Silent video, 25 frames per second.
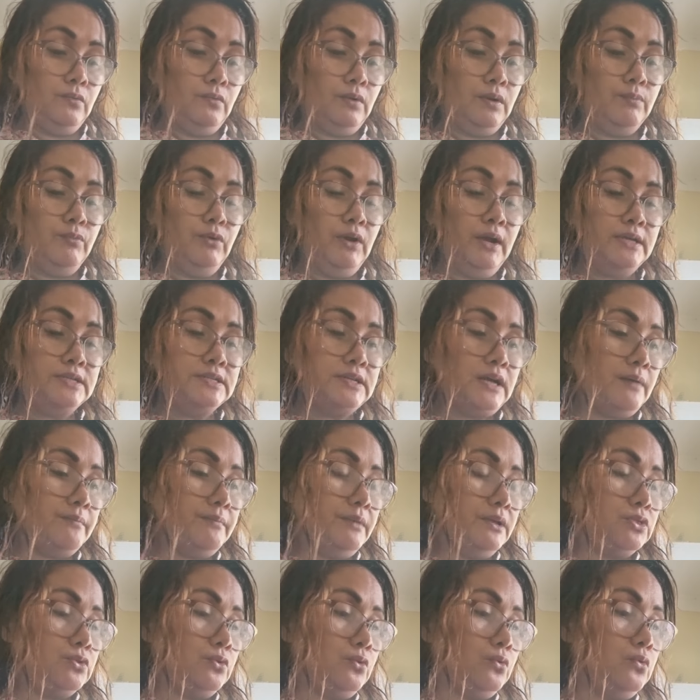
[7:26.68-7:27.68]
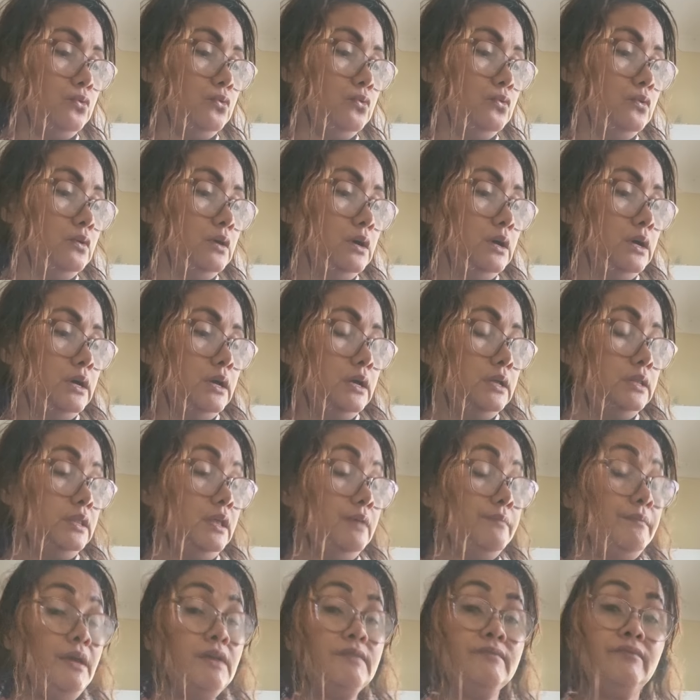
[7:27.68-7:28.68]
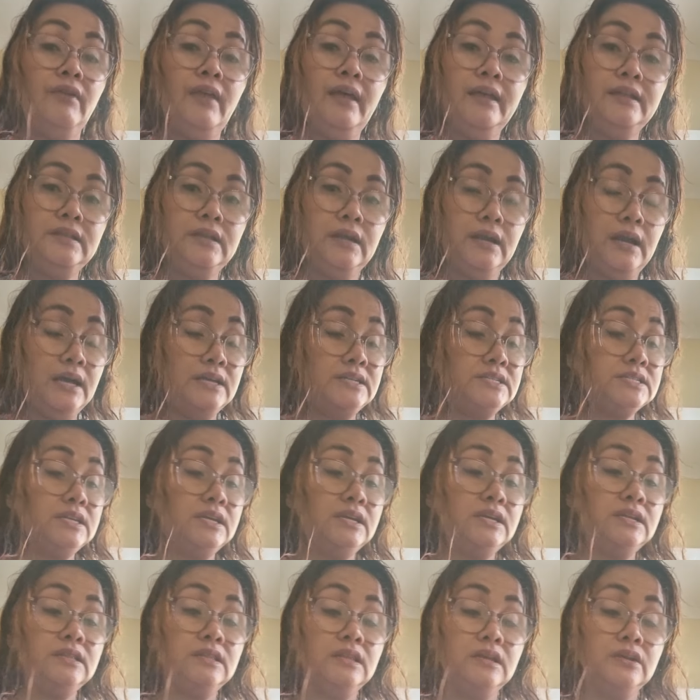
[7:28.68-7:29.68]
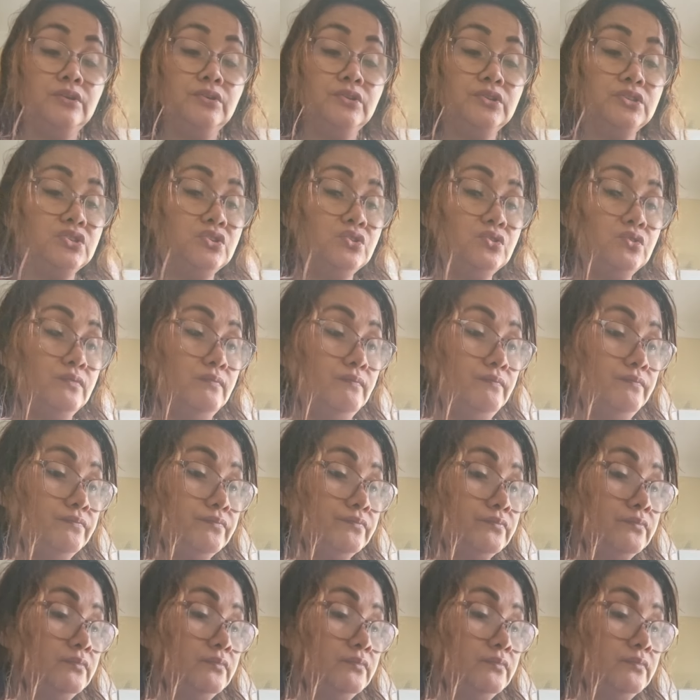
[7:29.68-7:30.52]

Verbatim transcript: Huwag mo lang isama to. They make blender. I see in the YouTube.